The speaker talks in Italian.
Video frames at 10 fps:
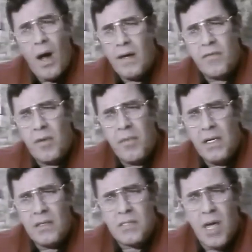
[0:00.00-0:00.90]
E il
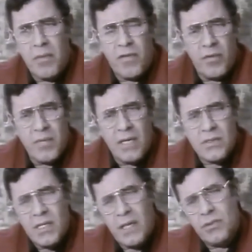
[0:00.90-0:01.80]
motivo per cui i comici
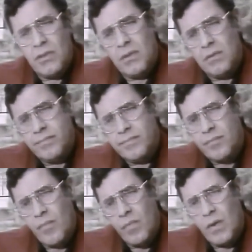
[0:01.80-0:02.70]
venivano da quella zona